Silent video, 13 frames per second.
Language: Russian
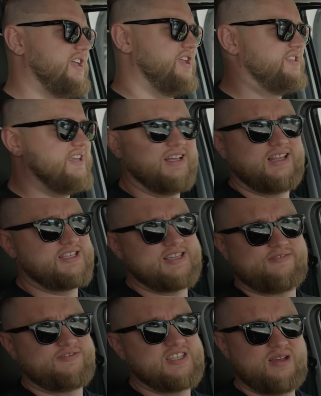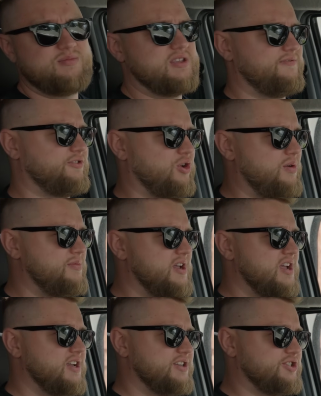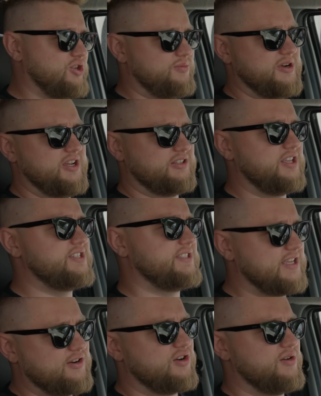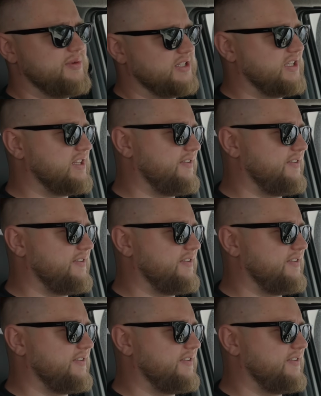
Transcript: И дело совсем не в том, что мы тестируем этот